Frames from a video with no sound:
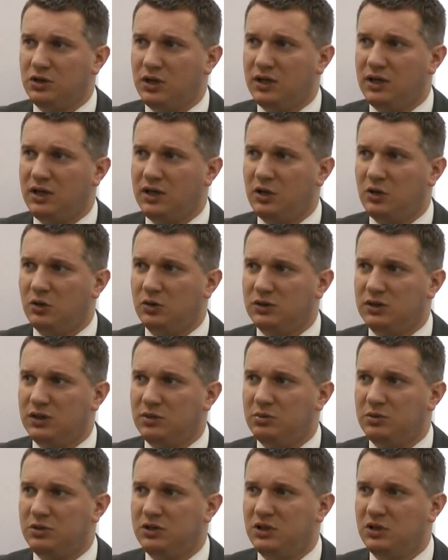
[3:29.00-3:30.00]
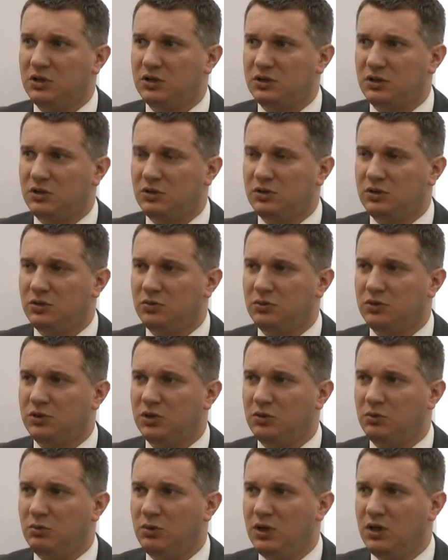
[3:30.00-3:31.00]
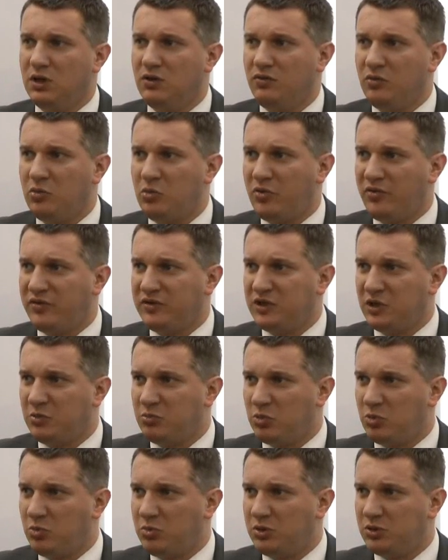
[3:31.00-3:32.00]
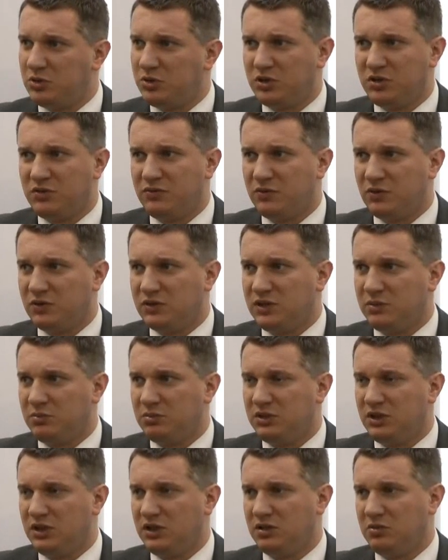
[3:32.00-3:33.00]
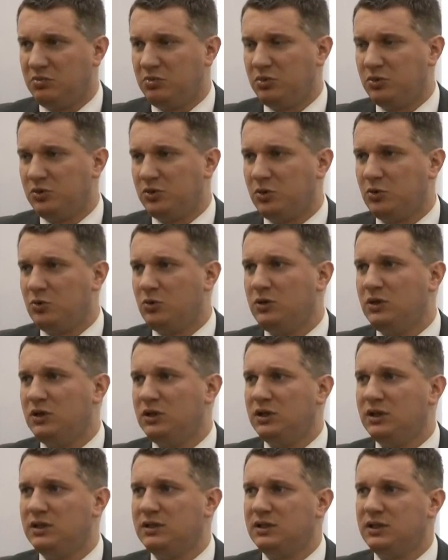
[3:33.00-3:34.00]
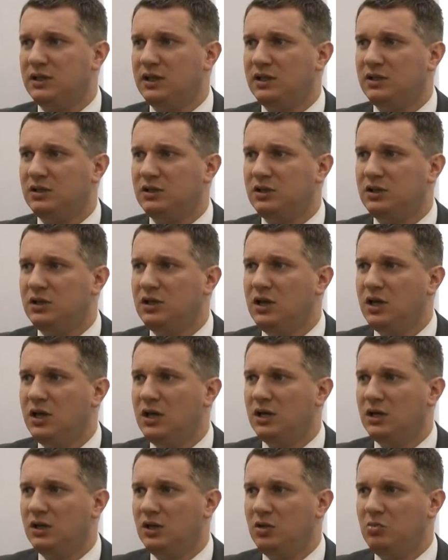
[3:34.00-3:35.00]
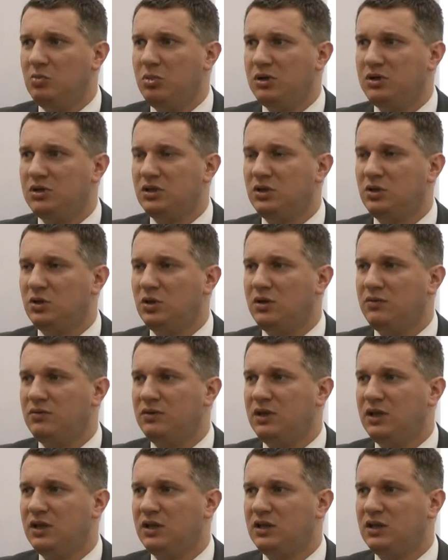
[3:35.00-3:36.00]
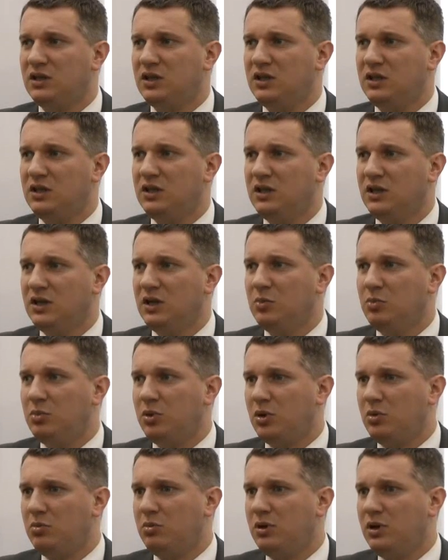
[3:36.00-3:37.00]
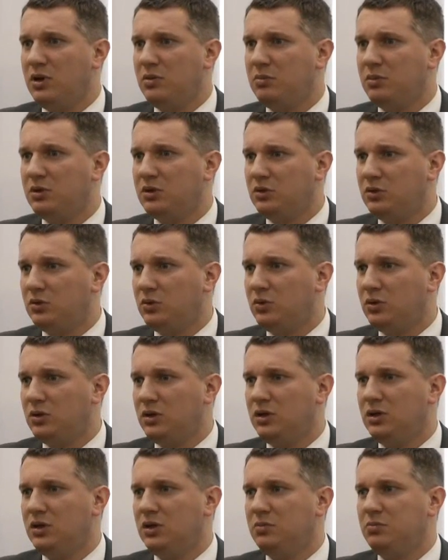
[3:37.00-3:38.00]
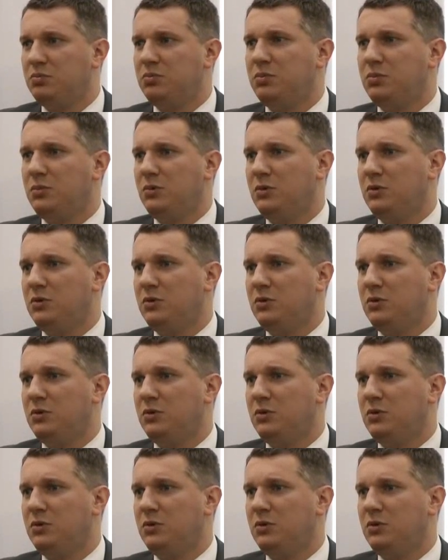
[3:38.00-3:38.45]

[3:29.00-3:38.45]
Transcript: e, żadnej koncepcji, rozchodzą się w wypowiedziach publicznych i w koncepcjach szczególni decydenci. No i będzie to ewidentny problem, który